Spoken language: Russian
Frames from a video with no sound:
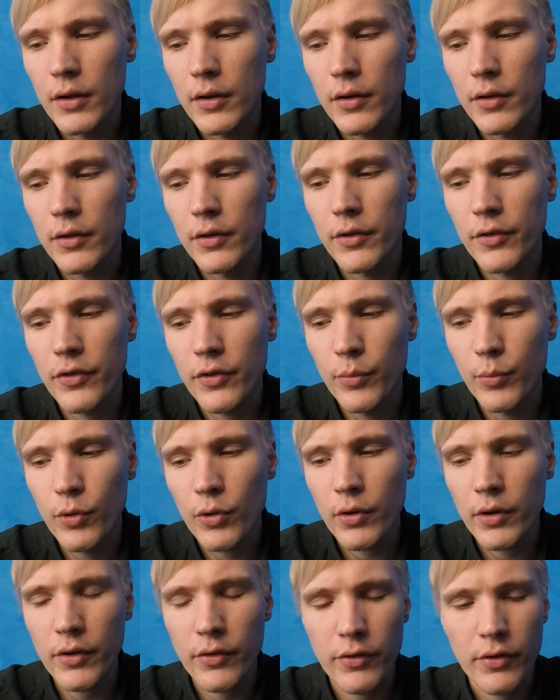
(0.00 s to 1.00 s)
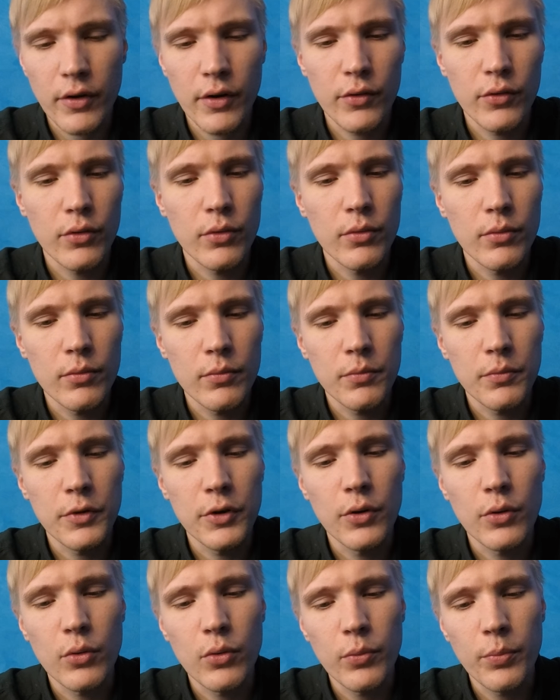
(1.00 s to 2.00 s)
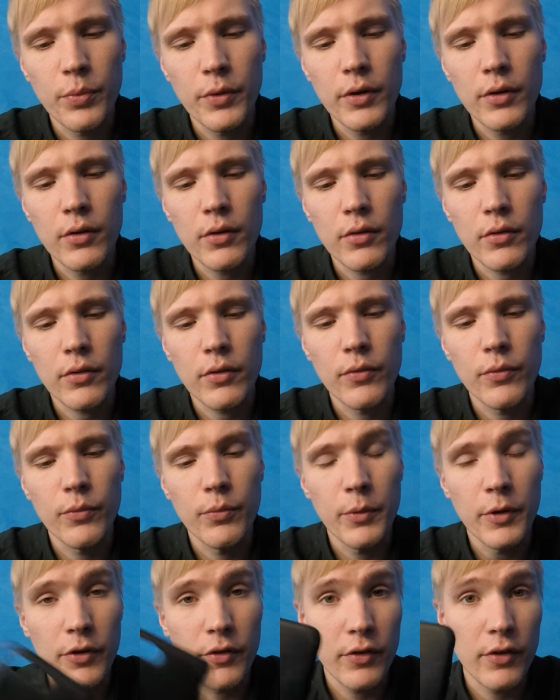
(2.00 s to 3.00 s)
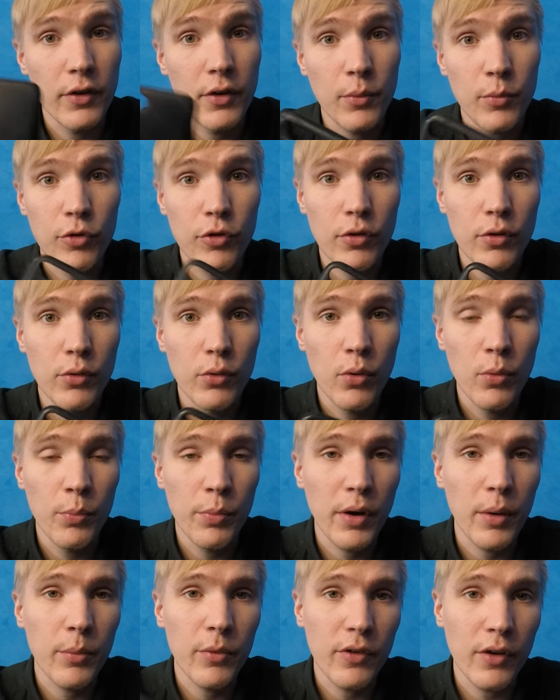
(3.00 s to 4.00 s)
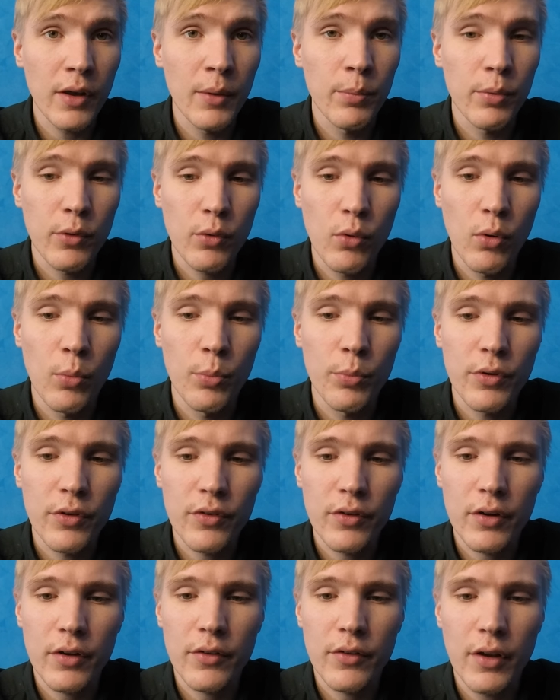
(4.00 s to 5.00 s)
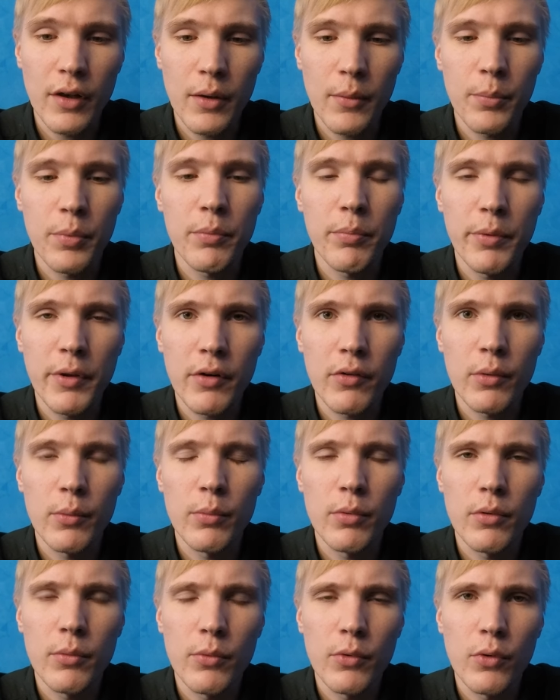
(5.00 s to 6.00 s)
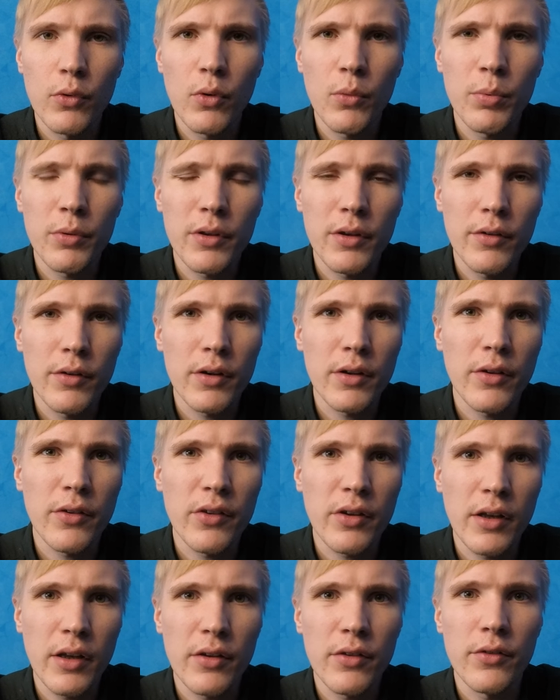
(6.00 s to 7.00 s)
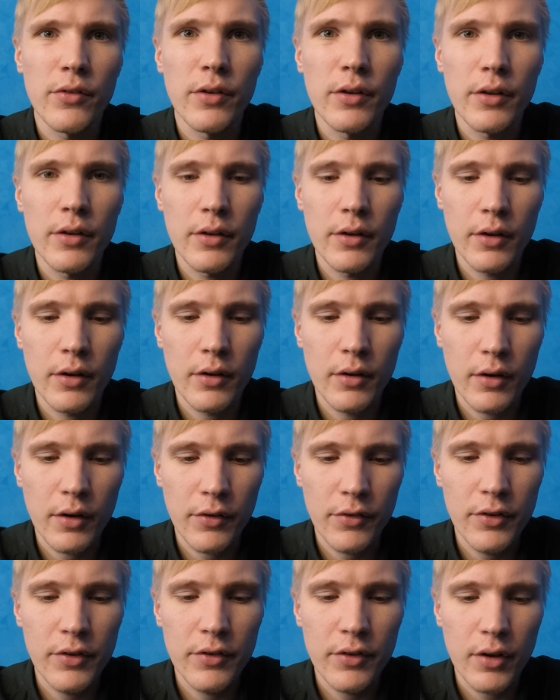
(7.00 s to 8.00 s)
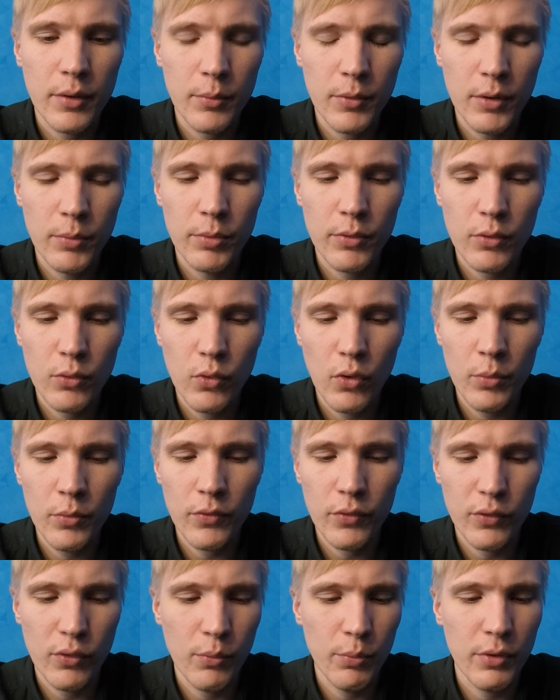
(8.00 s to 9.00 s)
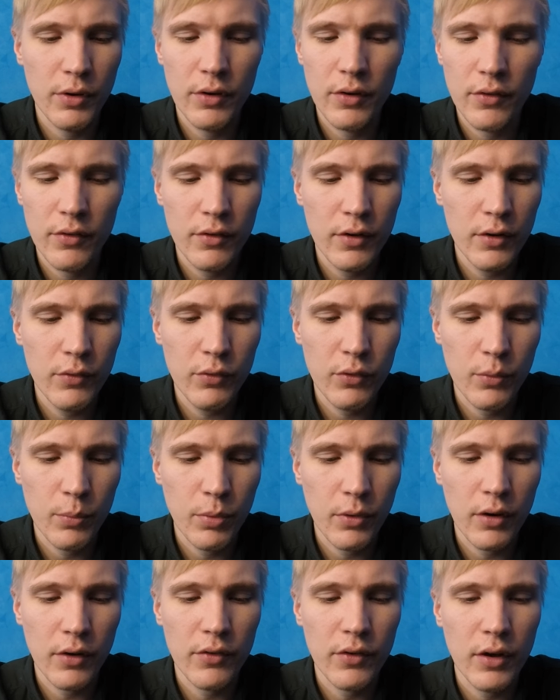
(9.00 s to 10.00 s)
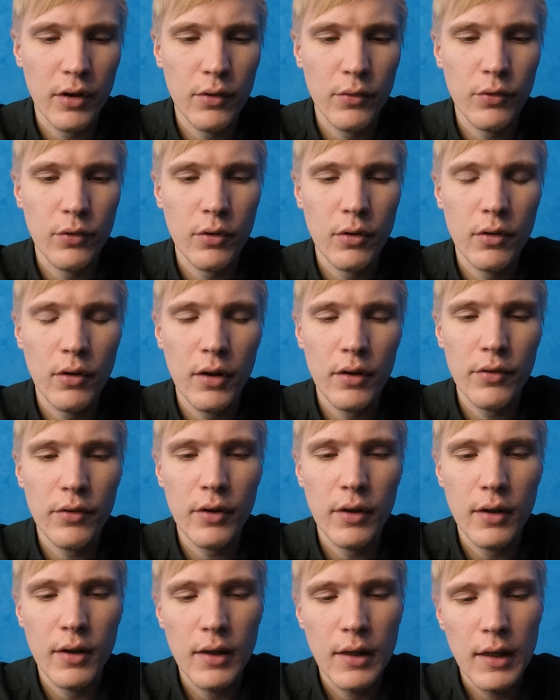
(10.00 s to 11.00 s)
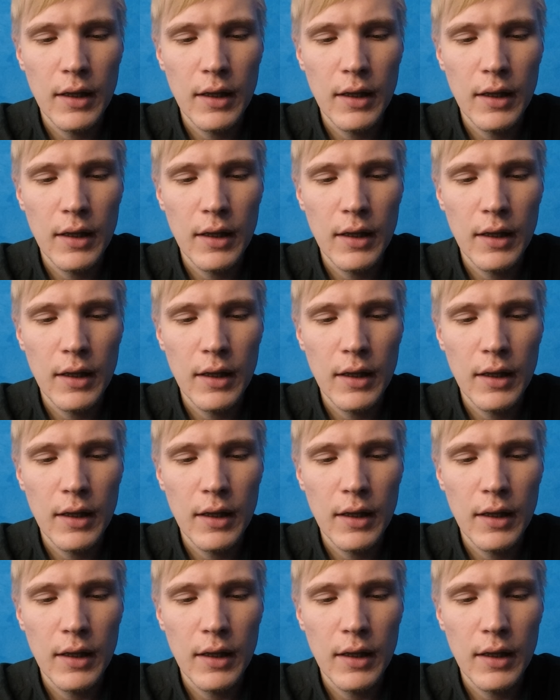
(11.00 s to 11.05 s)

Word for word: Э, семерки, сразу ее купил. Вместе с этим чехлом прям с Apple.com мне заказали. Первый был мой опыт, наверное, заказывания на российском Apple.com. Все принесли, все показали, все классно.